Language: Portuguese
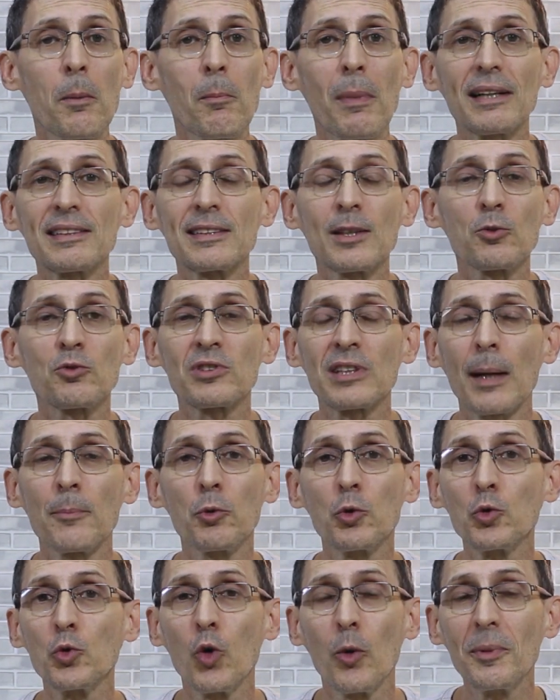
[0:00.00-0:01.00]
mas não
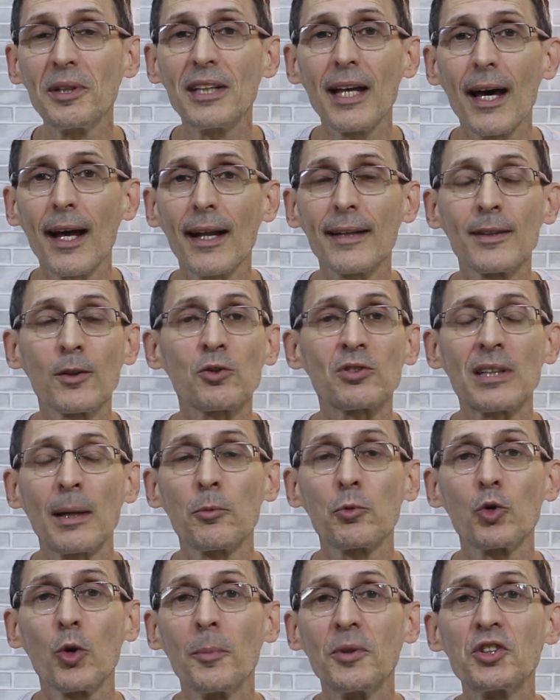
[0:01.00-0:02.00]
sabe o nome dela, não
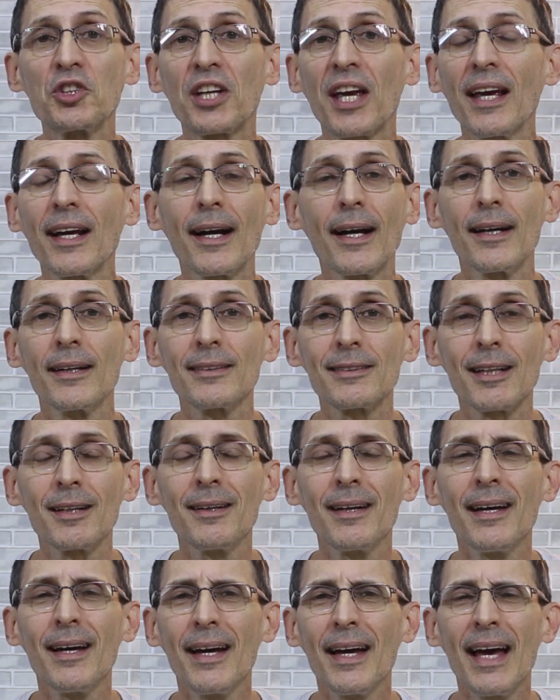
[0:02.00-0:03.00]
sabe o nome de quem canta.